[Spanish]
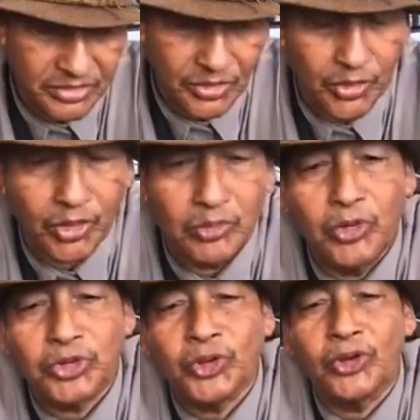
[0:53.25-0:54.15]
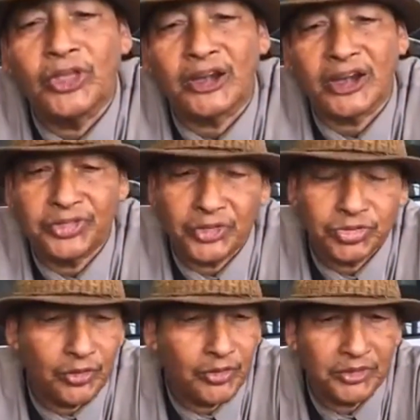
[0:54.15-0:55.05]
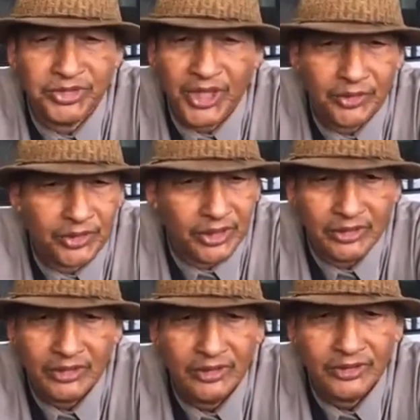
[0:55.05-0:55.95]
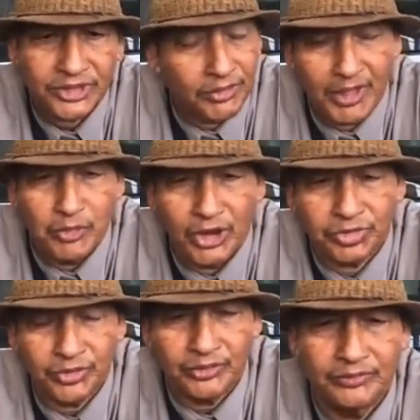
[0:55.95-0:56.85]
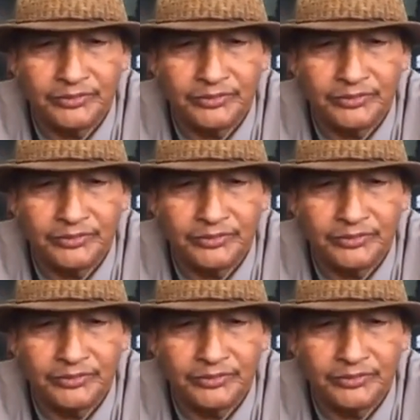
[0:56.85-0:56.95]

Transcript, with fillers: no duró mucho y al ratito me avisaron que se había muerto.